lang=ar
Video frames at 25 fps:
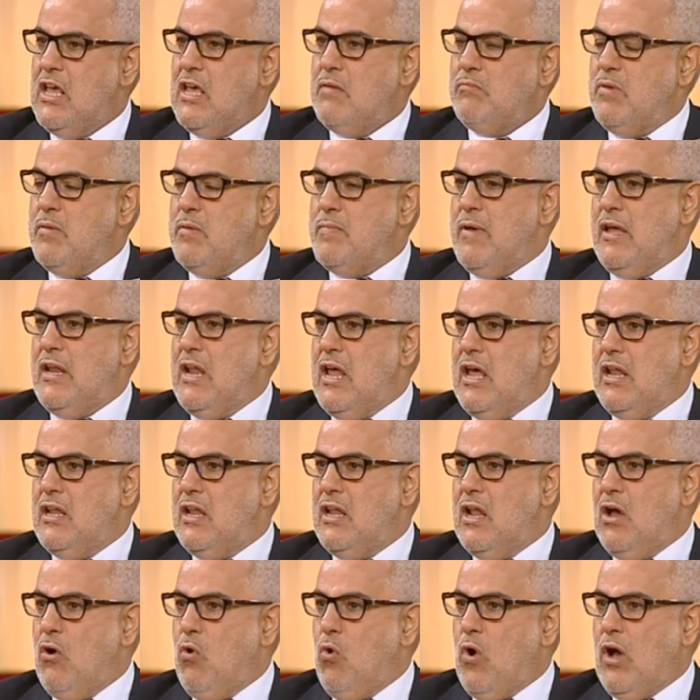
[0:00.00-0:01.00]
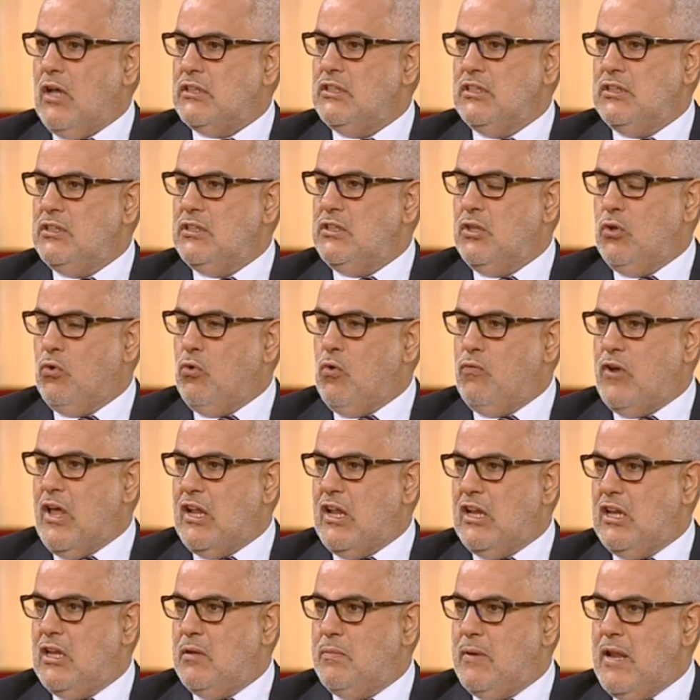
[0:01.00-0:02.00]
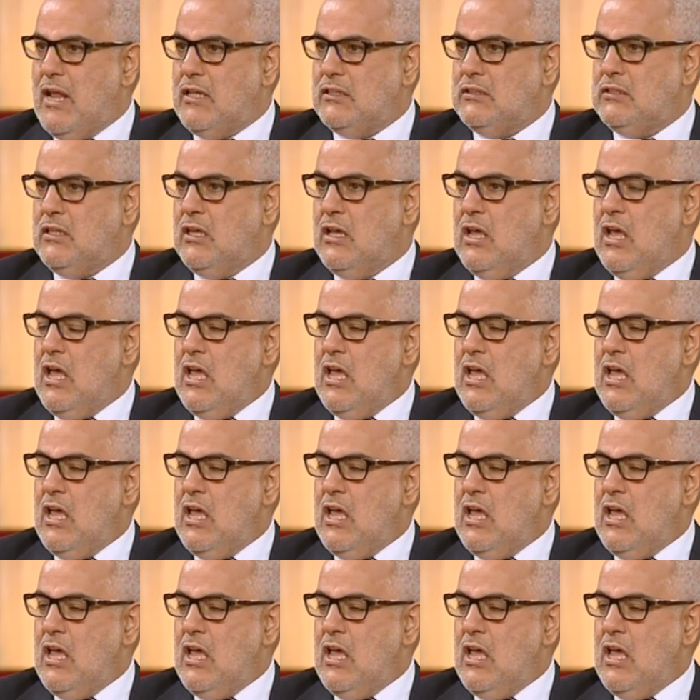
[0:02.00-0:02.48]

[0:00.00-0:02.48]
بمعنى انه غادي نديروه في هذه البلاد